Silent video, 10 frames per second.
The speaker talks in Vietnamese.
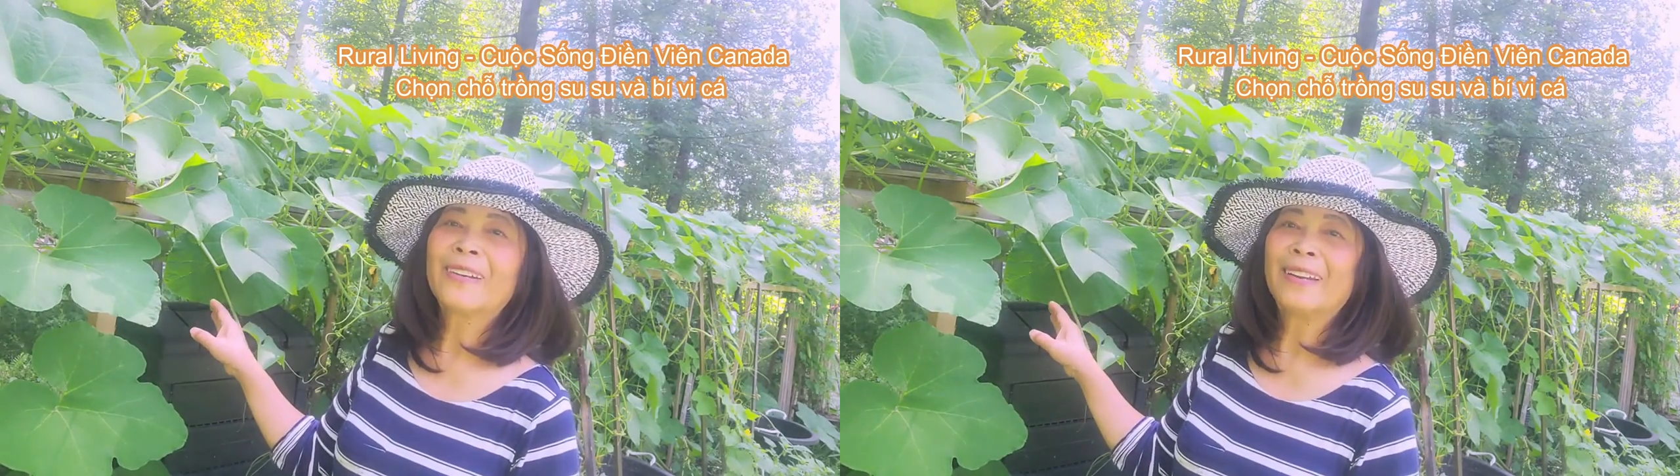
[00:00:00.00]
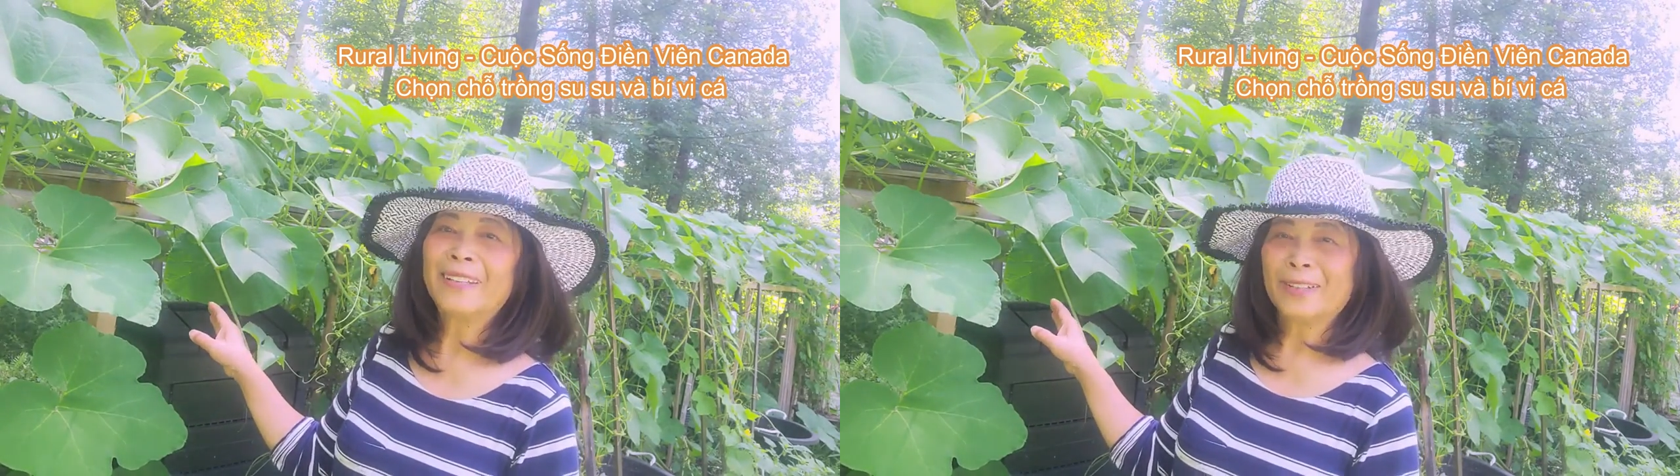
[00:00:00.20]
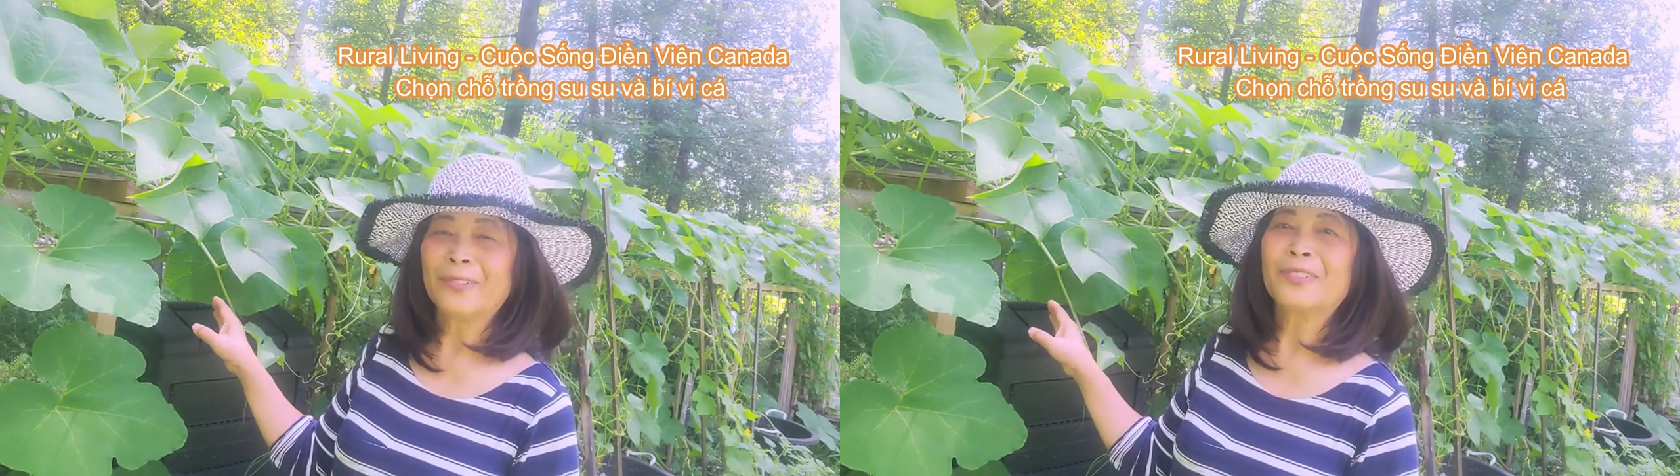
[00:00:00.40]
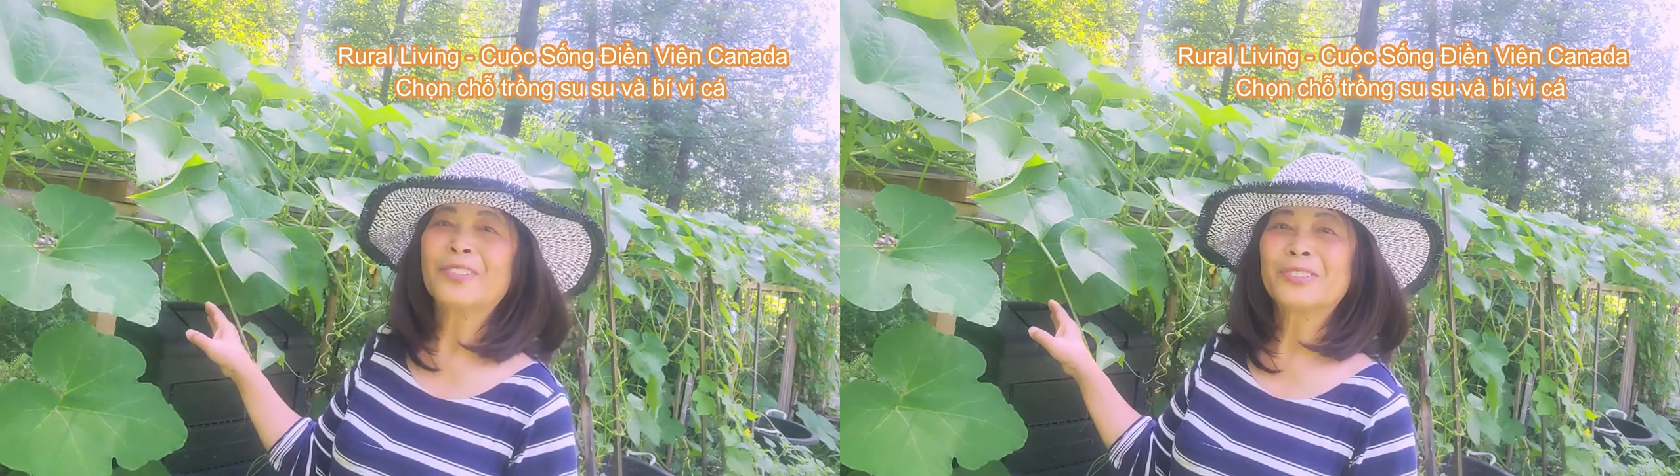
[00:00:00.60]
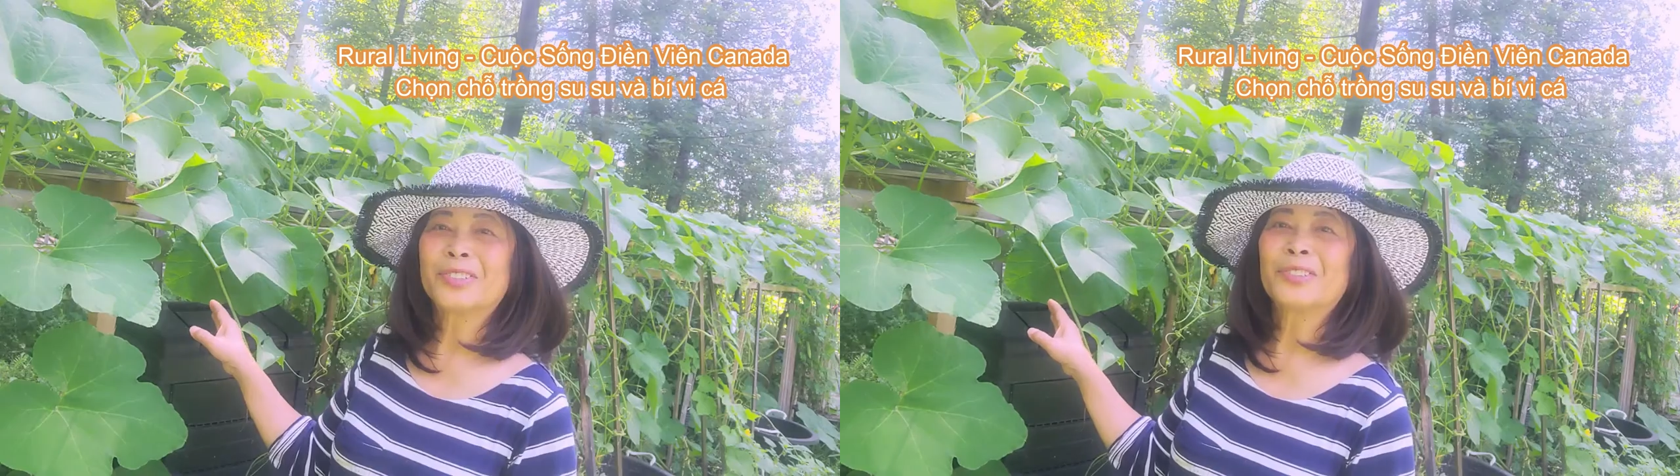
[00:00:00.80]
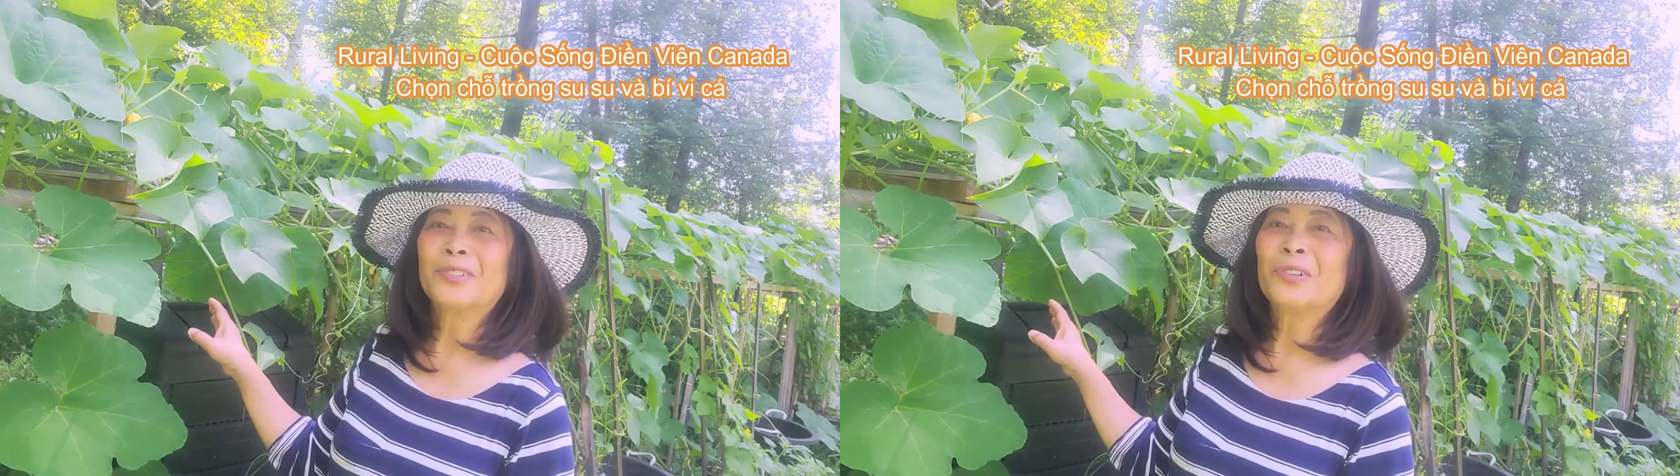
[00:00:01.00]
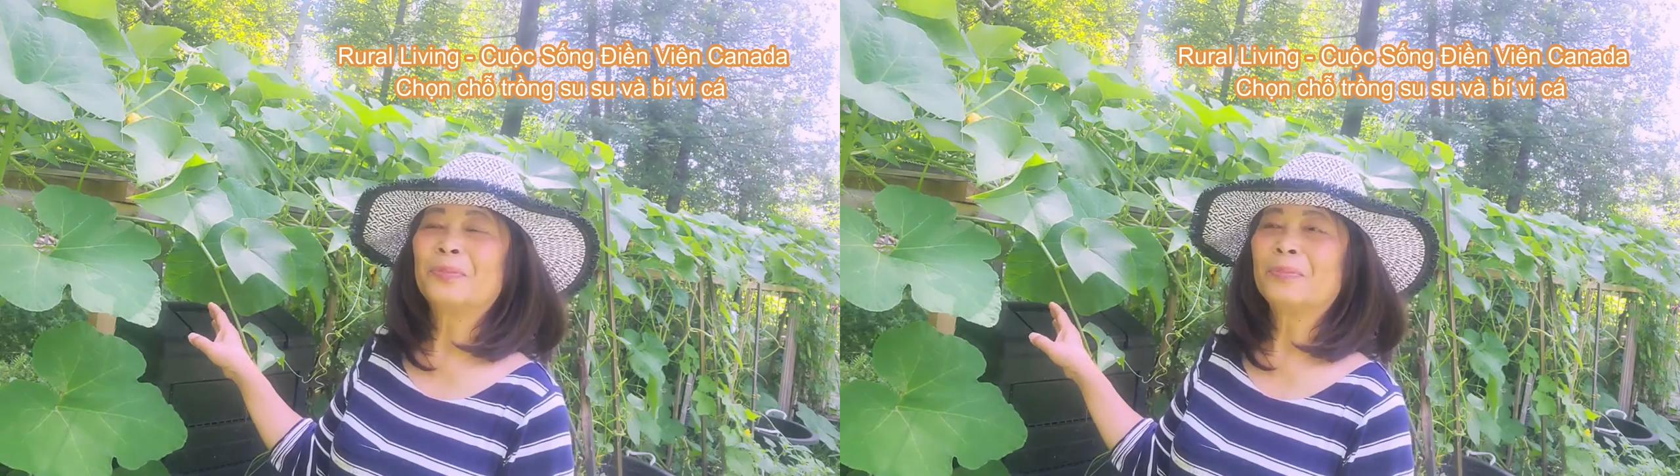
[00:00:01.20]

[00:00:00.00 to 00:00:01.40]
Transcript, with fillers: để trồng su su